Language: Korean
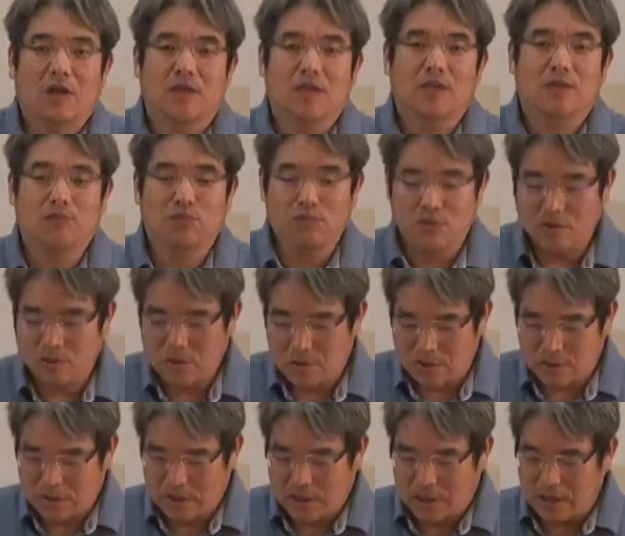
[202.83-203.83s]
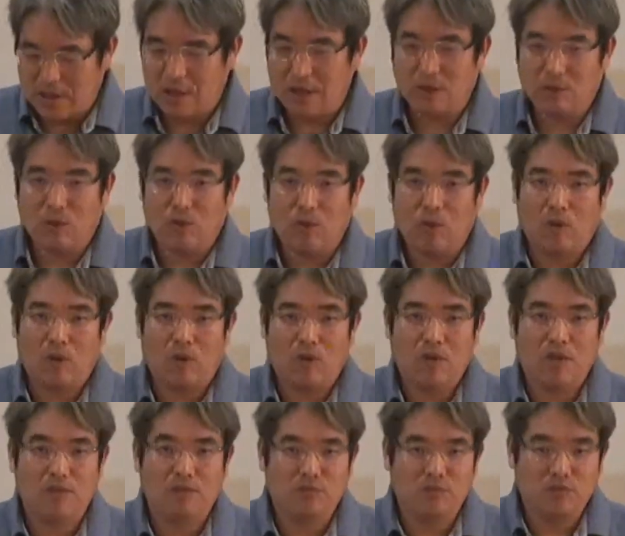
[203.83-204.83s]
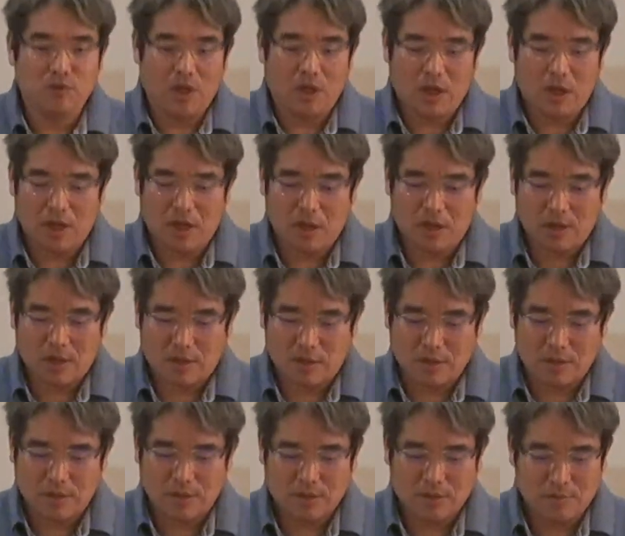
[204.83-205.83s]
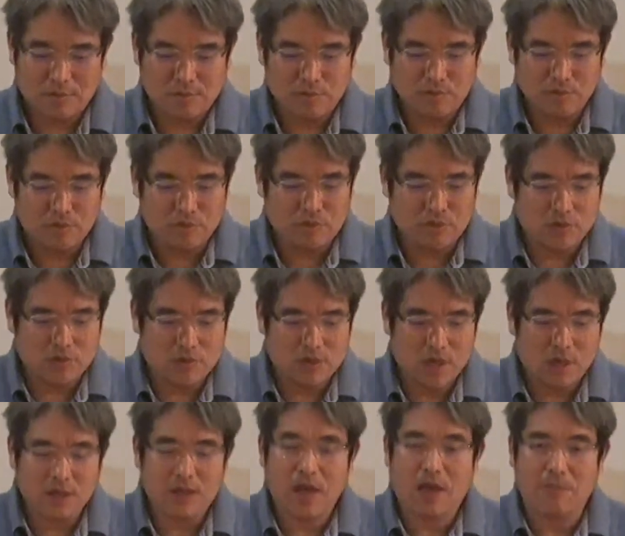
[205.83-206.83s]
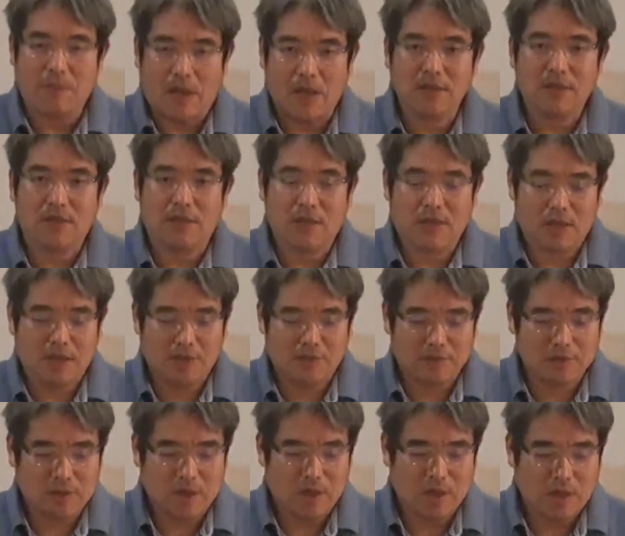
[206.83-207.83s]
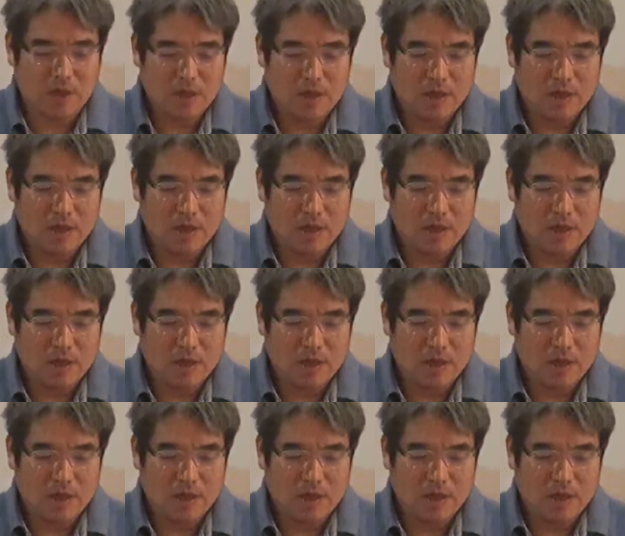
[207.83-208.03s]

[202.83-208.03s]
그 물을 살 때도 그 물에 그 물 살 때가 많잖아요. 근데